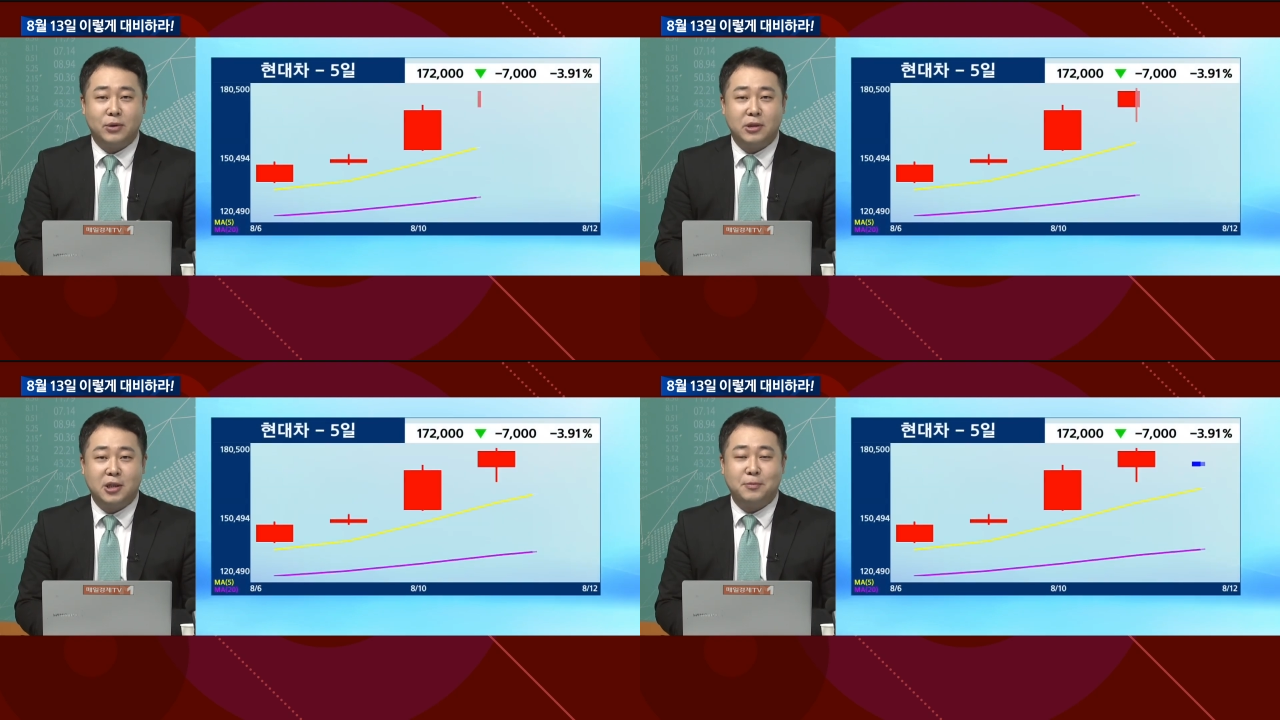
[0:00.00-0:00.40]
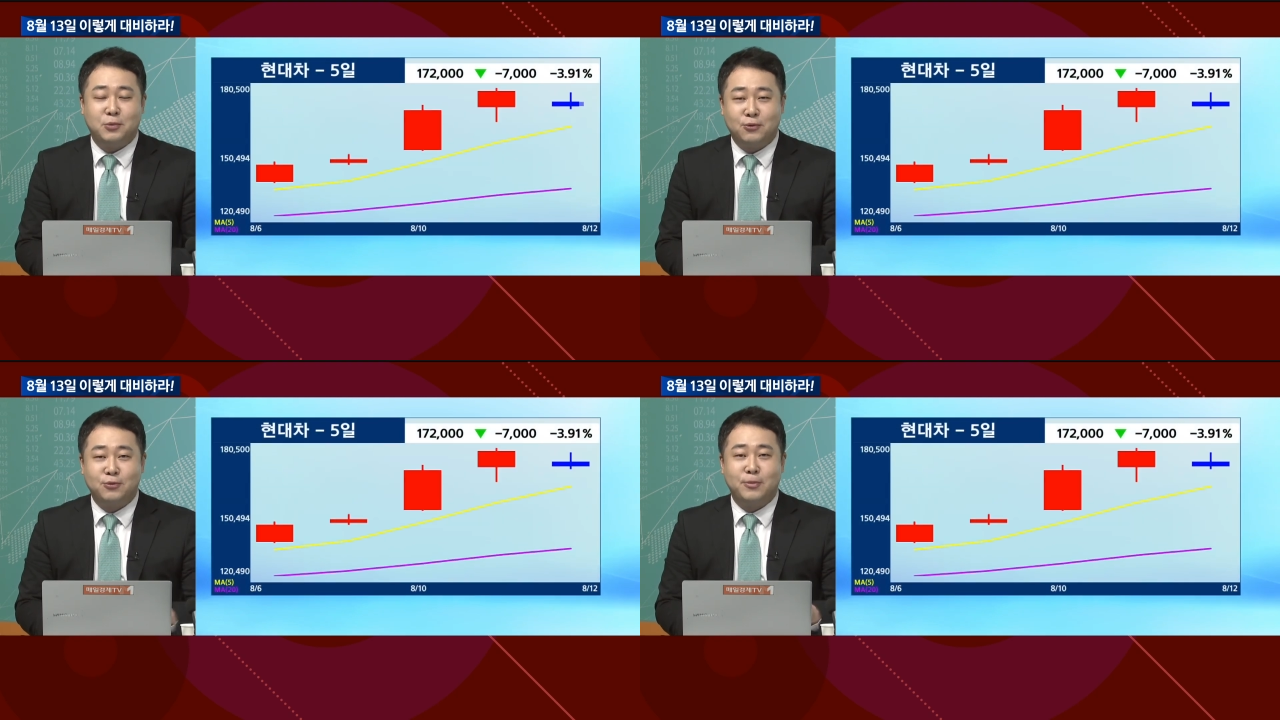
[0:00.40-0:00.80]
뭐
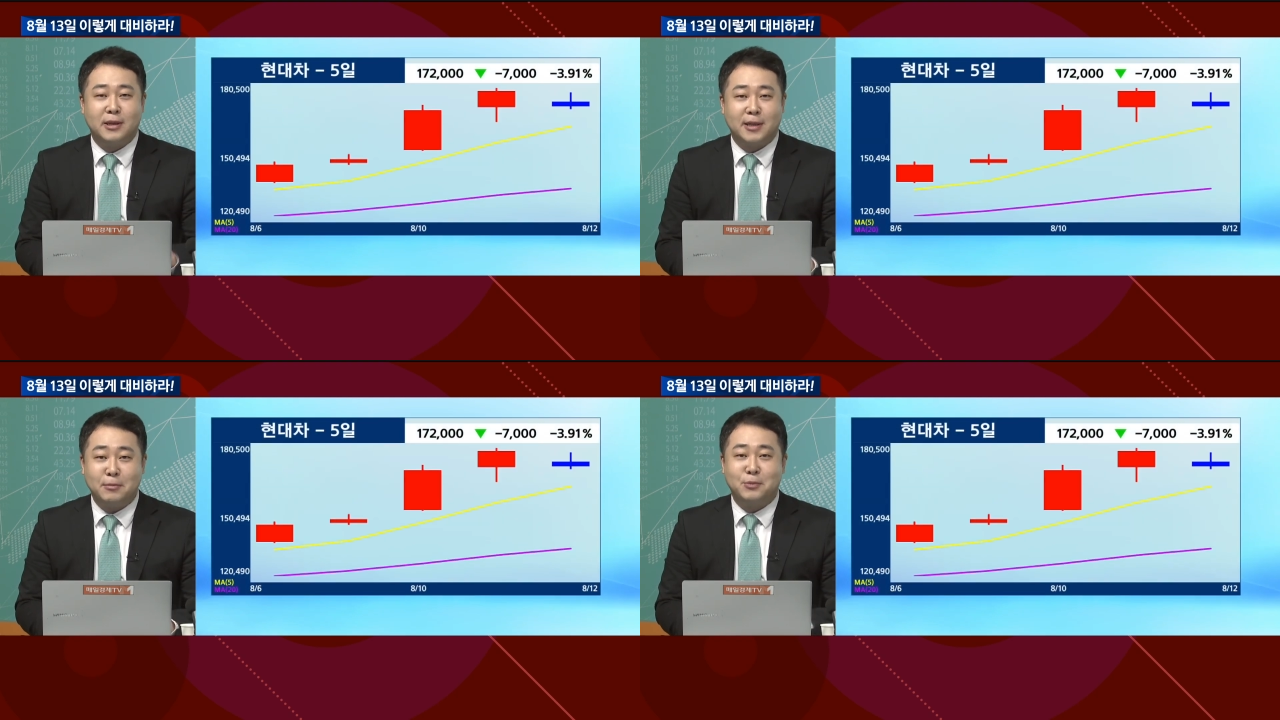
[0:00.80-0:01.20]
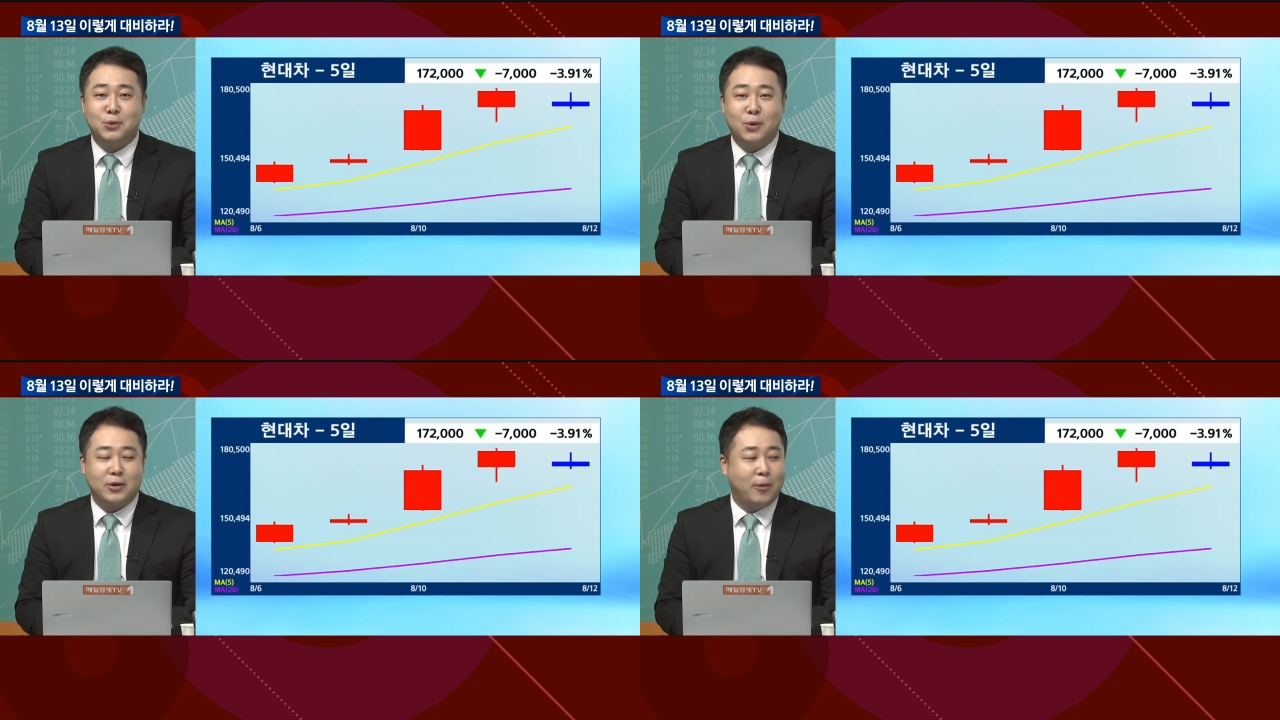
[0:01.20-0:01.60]
20조 후반
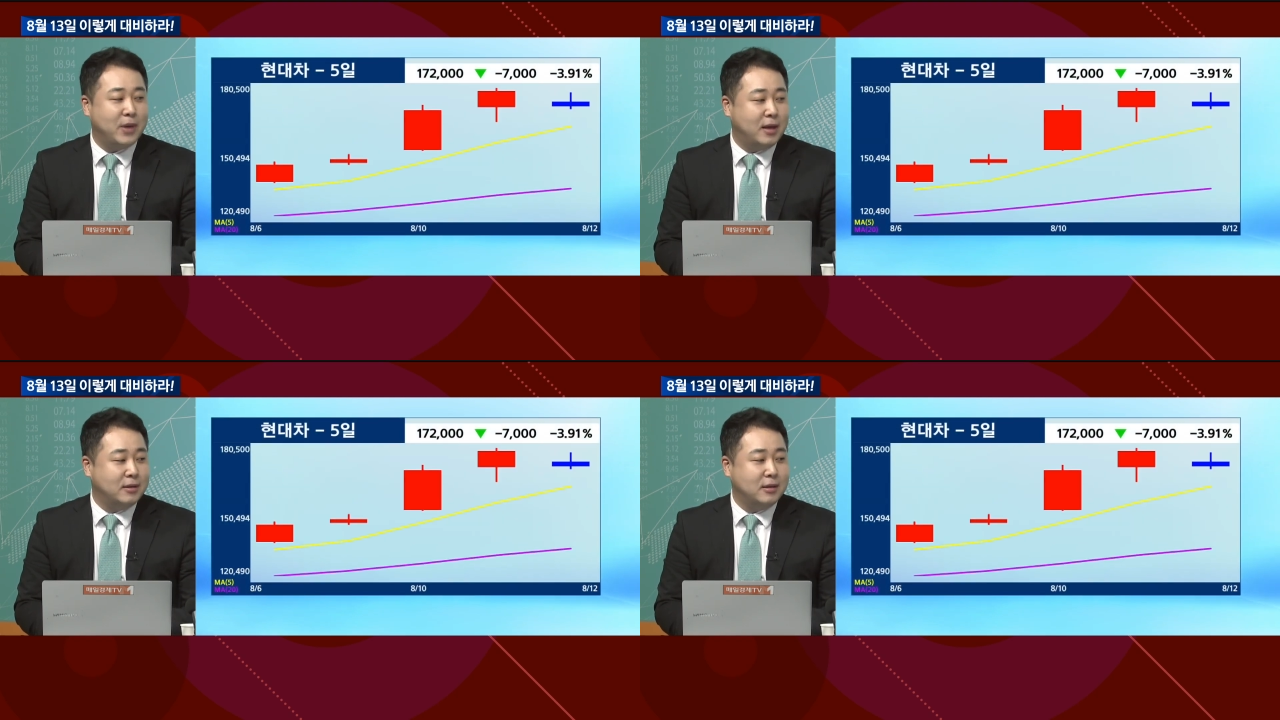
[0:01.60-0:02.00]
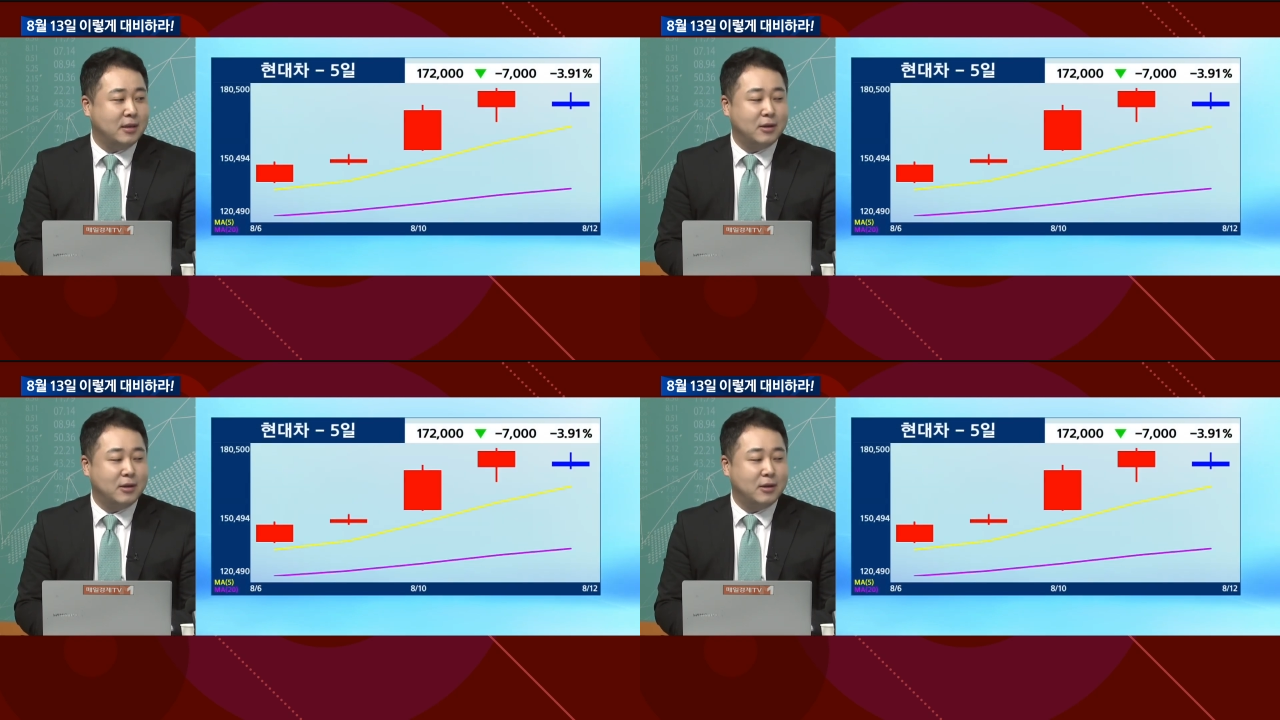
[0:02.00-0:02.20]
30조가 넘나드는